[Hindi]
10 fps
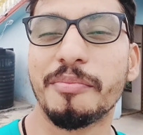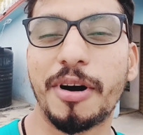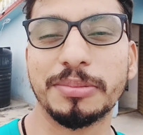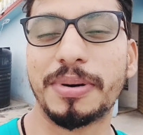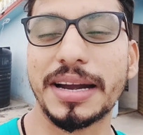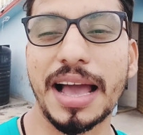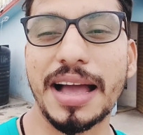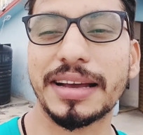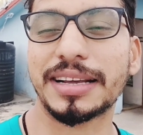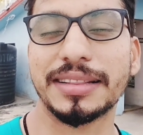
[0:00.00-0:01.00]
बहुत
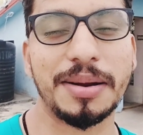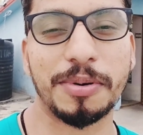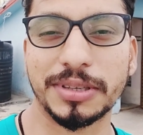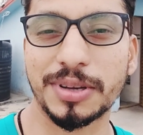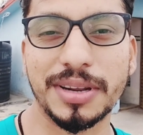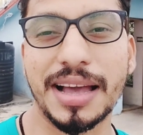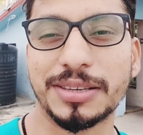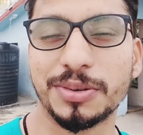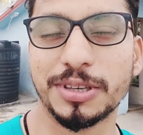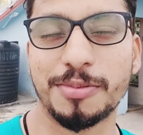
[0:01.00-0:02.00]
बढ़िया एक शानदार प्रदर्शन किया
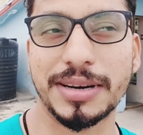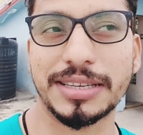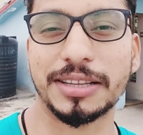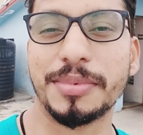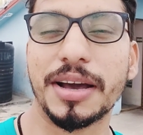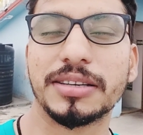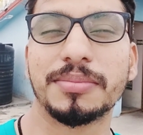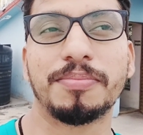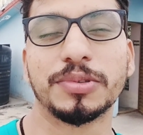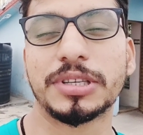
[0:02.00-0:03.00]
है सूर्य कुमार यादव ने